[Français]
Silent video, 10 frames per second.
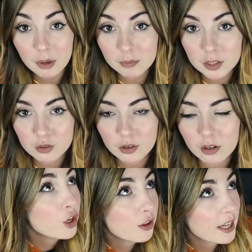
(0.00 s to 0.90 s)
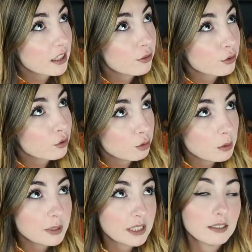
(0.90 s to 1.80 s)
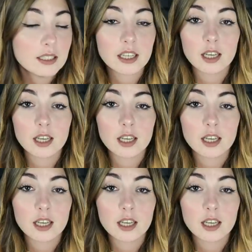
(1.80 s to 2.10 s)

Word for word: pas majeur Il y en a qui font du babysitting,